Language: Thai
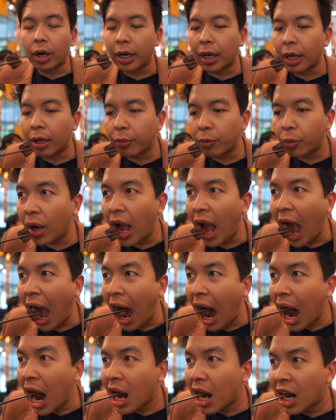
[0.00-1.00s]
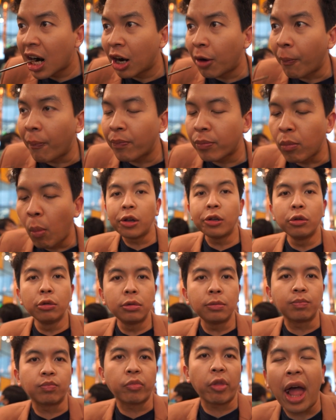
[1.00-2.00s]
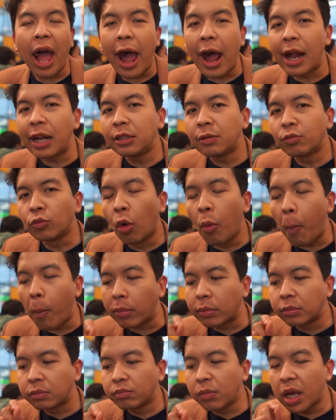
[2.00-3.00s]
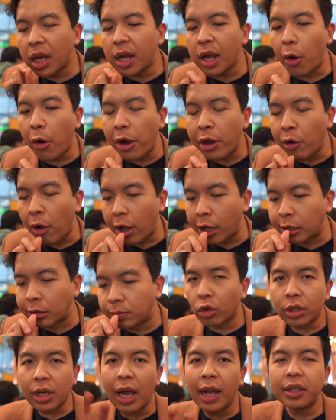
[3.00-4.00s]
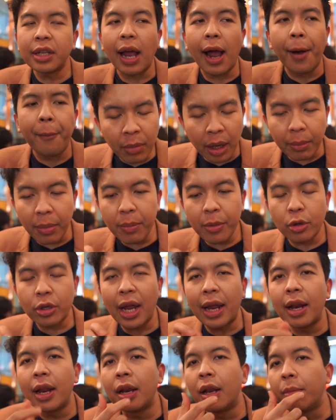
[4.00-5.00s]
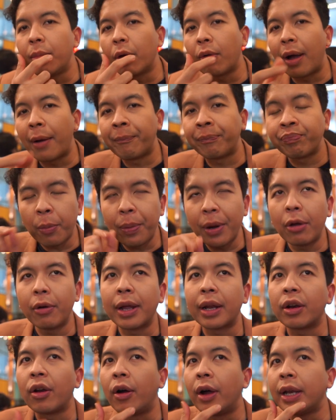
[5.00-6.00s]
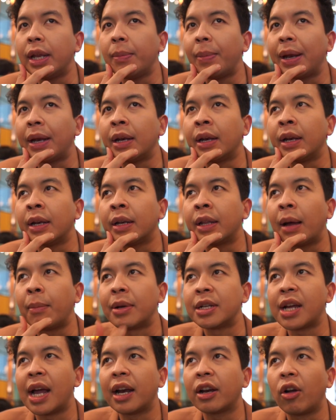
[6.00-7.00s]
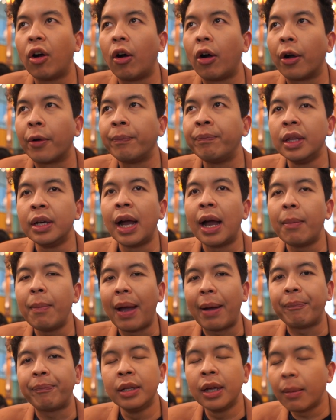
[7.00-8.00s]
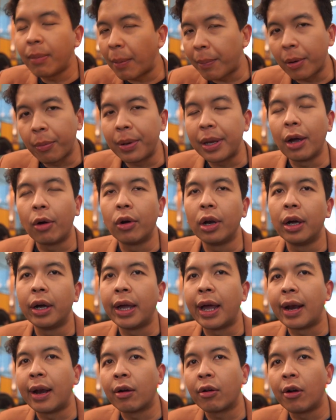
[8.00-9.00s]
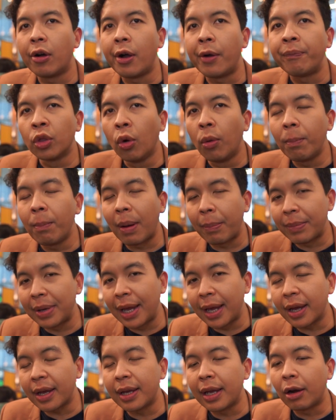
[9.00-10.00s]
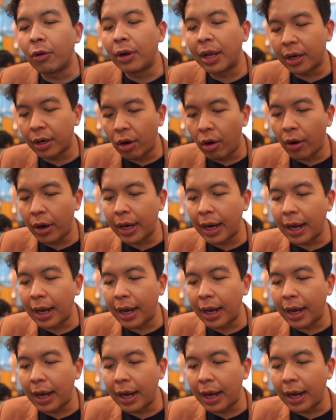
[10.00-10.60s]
ก่อนนะครับ เฮ้ยนุ่ม หนา นุ่ม มีเคี้ยวนิดหน่อย รสชาติจะเหมือนไม่มีรสชาติเลยเลย มีความเปรี้ยวเล็กน้อยที่เป็นธรรมชาติของเนื้อแบบเนื้อแบบเพียวๆเลยอ่ะ แล้วก็นุ่มแบบมีให้เคี้ยวเล็กน้อย